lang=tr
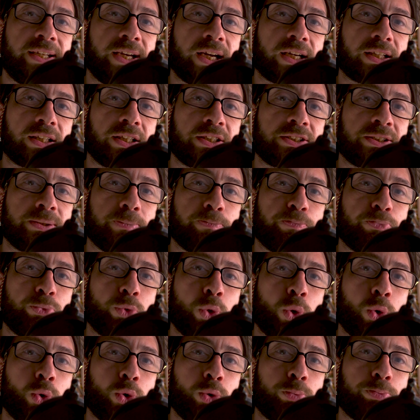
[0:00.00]
yaklaşıp
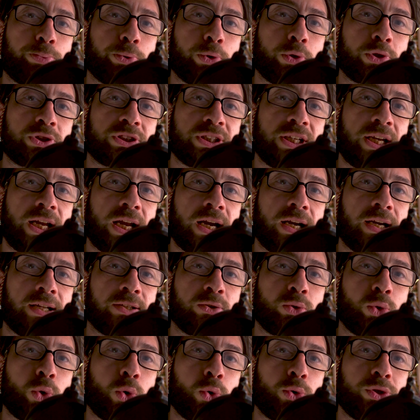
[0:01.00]
doğru
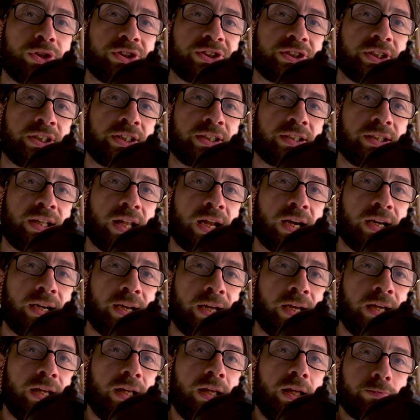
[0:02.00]
projelerle, doğru
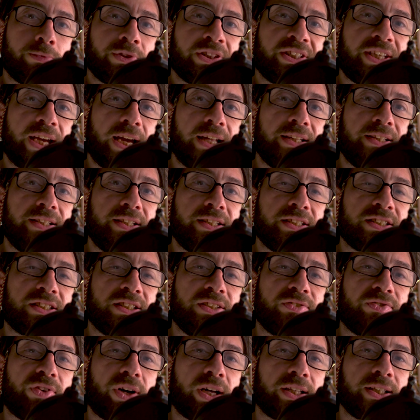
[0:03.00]
içeriklerle
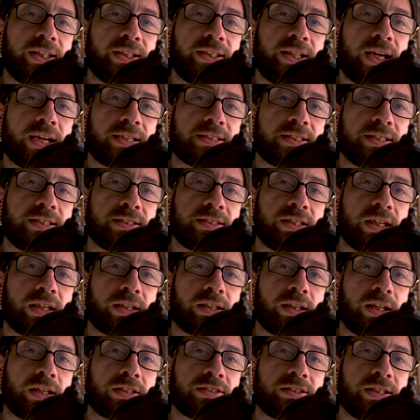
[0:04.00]
kendinizi ifade ederseniz
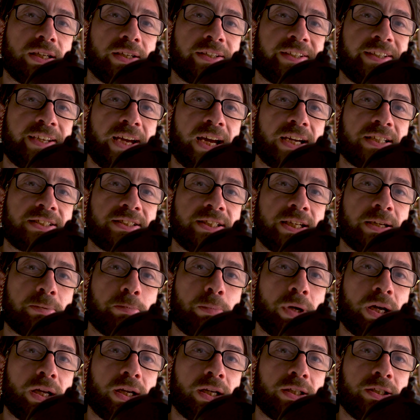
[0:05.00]
arkadaşlar gerçek
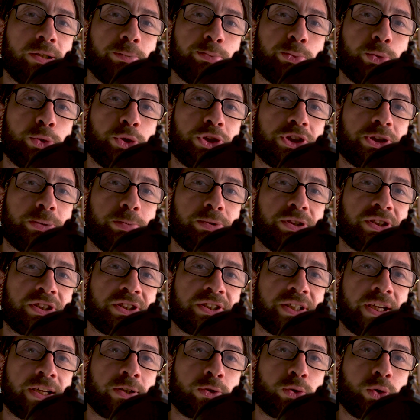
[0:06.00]
manada bu işi bir
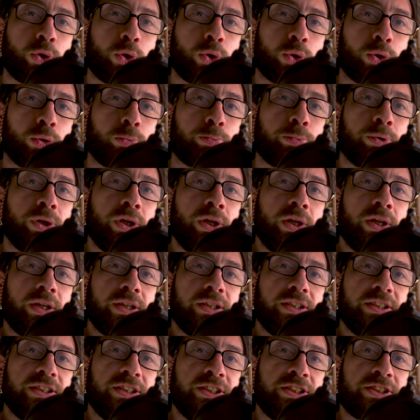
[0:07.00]
sektör olup
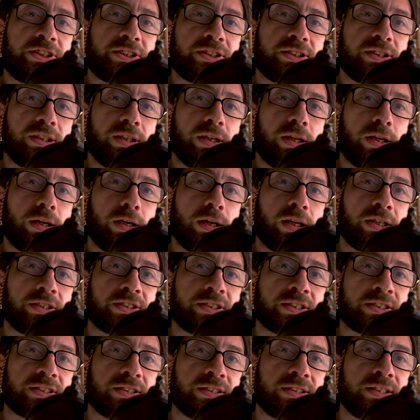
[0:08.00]
iş
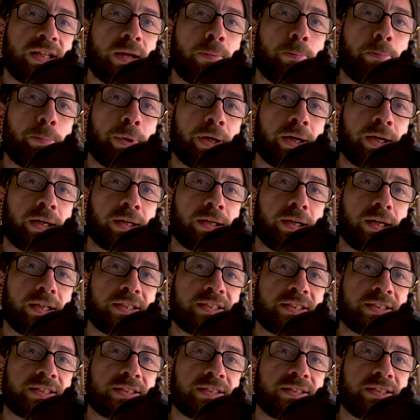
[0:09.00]
açısından, para
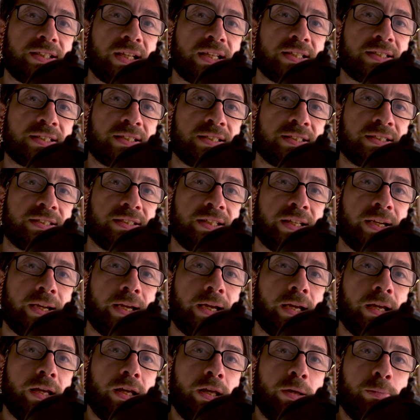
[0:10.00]
açısından
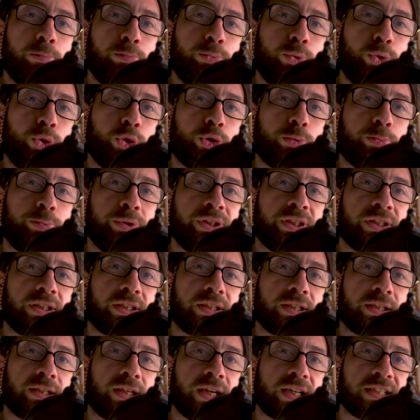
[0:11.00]
sizlere büyük bir
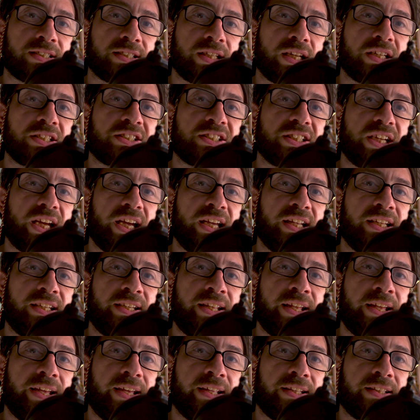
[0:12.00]
kazanç
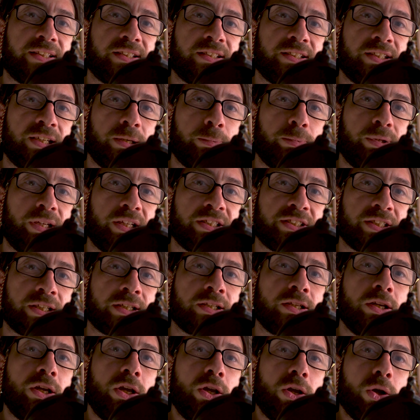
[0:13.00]
elde
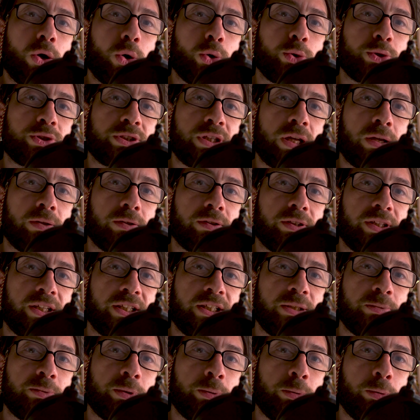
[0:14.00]
ettirebilecek. O yüzden
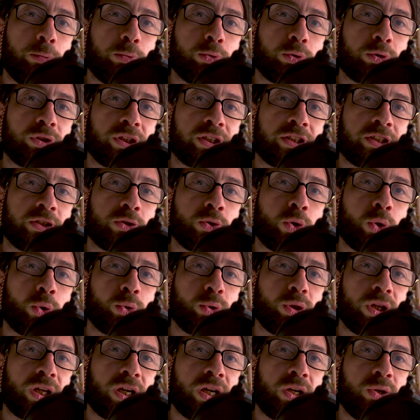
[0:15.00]
dediğim gibi buradaki
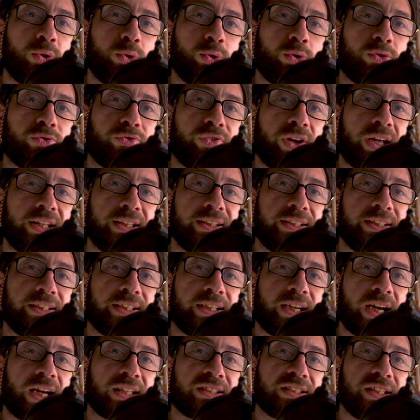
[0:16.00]
konulara lütfen
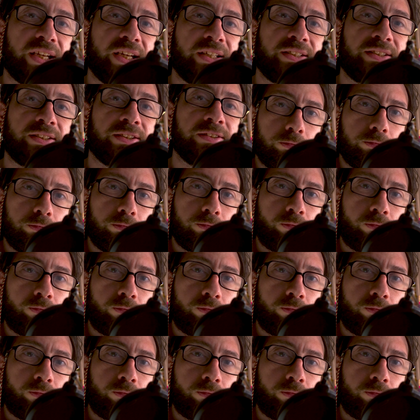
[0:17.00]
dikkat edin.